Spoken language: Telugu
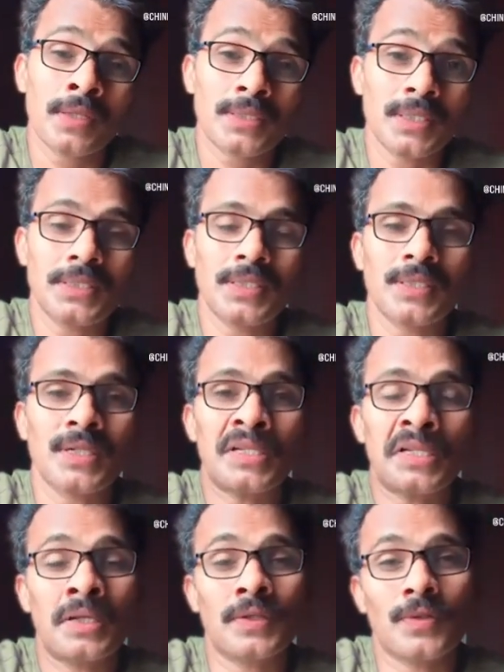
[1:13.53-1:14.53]

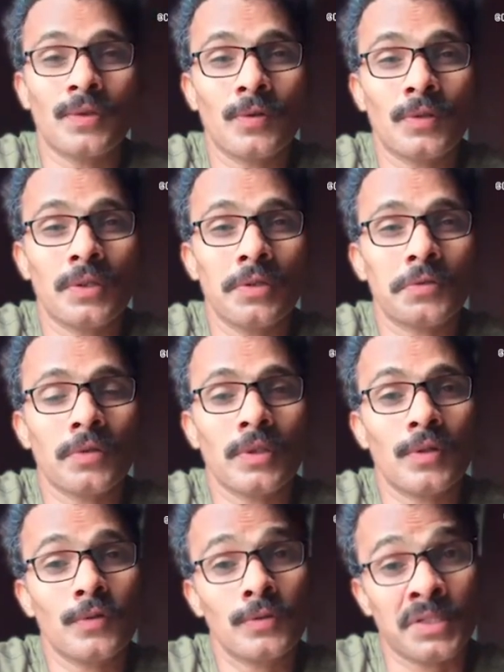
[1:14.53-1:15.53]
చచ్చినట్టుగా యుద్ధంలోకి
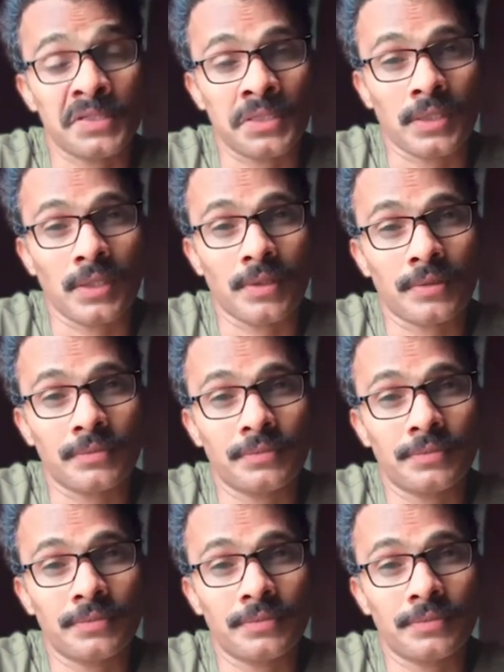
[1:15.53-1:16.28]
వెళ్తున్నాడు చస్తున్నాడు